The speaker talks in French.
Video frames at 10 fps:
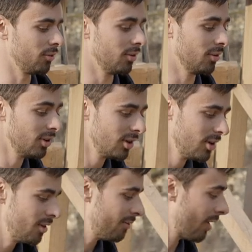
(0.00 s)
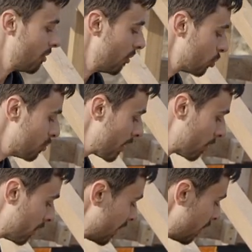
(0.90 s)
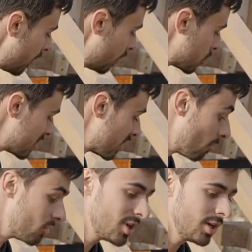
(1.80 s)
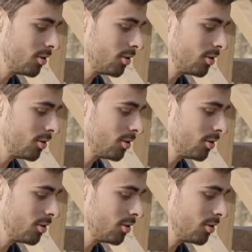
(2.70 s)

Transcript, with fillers: Donc, vraiment super content d'avoir choisi ce projet et